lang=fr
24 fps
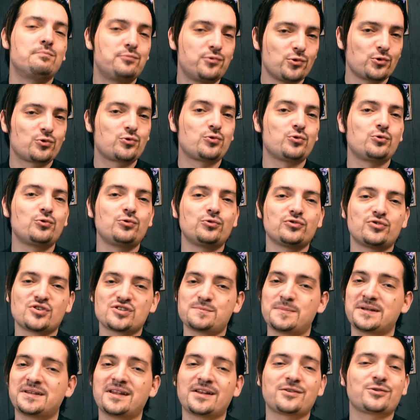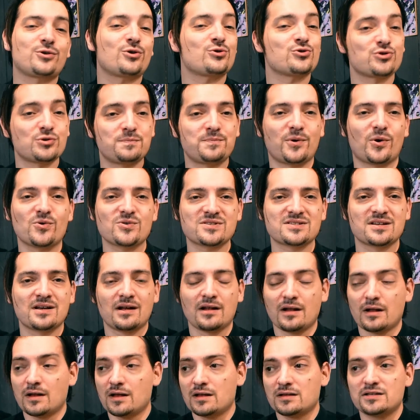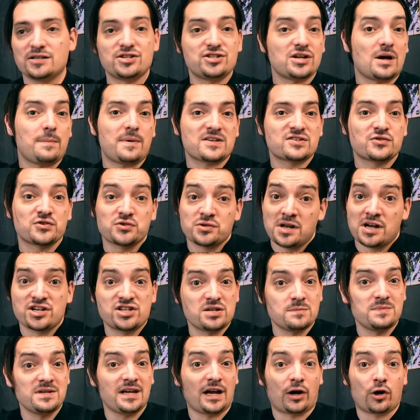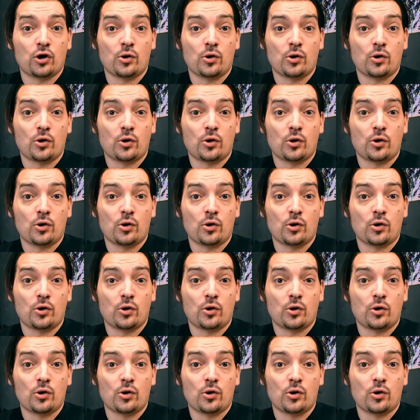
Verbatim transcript: beaucoup de spectateurs, je pense. Déjà parce que son alchimie avec